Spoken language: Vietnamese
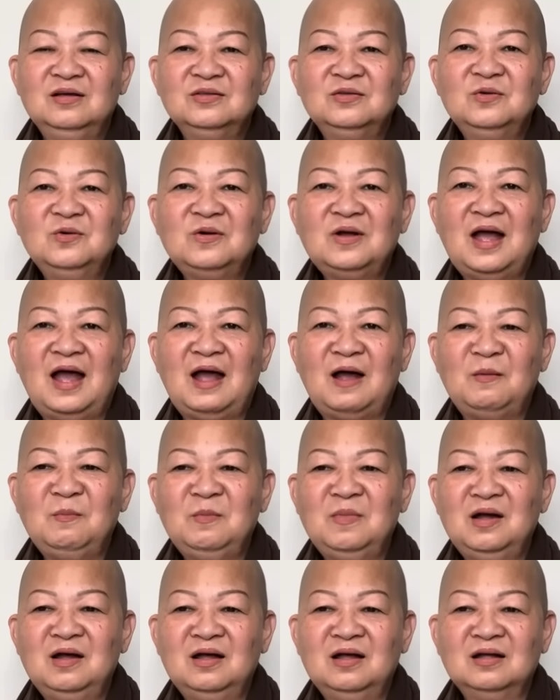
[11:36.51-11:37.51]
Thuốc
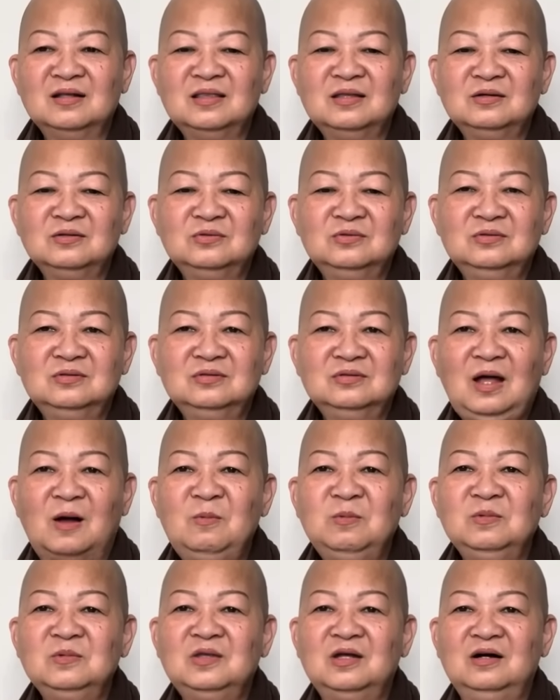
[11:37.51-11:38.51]
cảm mà
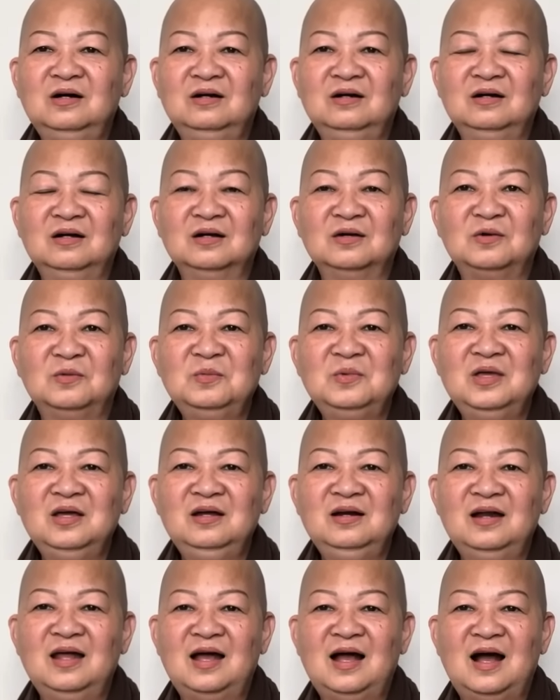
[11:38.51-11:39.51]
thông thường cũng
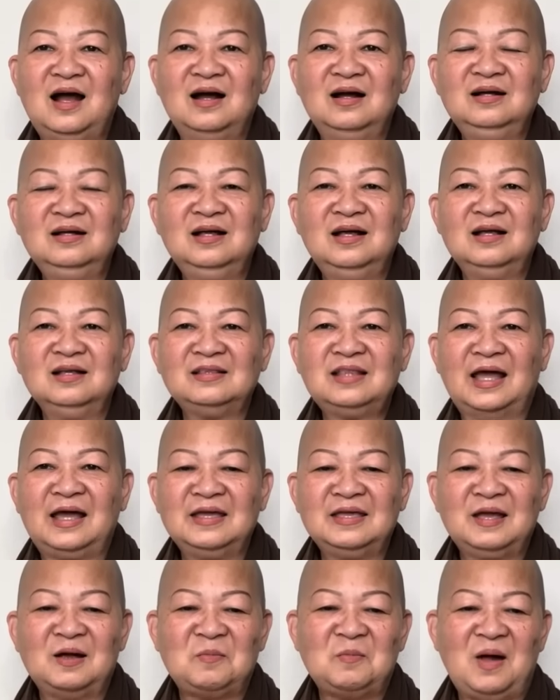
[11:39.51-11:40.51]
như là ở tại
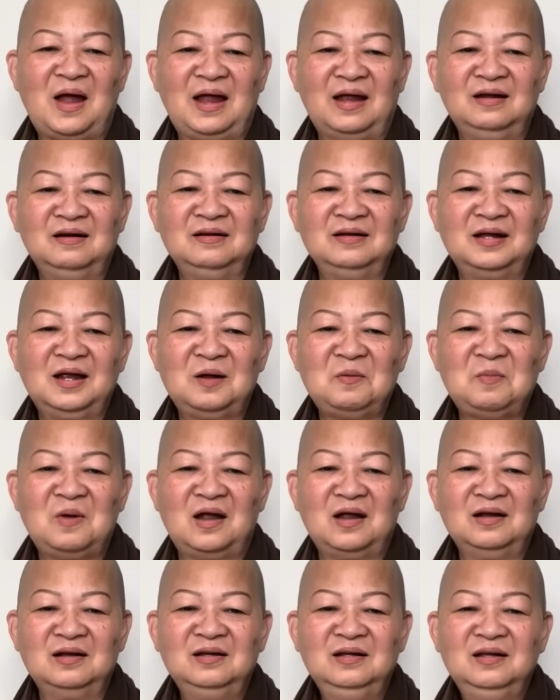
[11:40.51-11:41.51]
Nhật Bản đó các
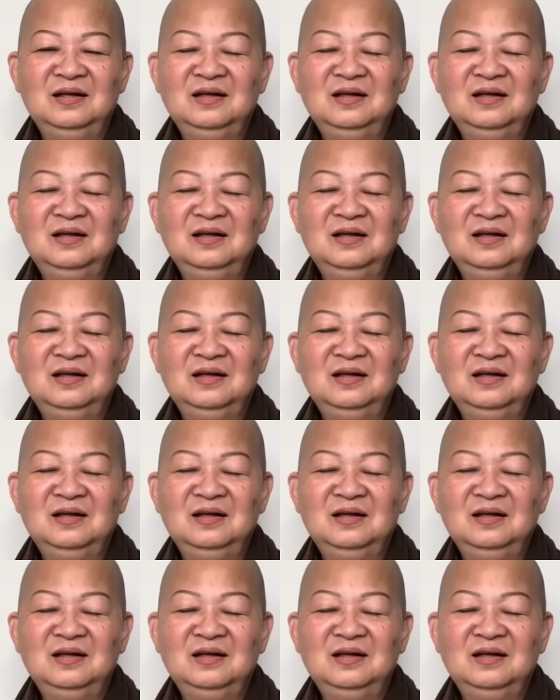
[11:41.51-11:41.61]
bạn.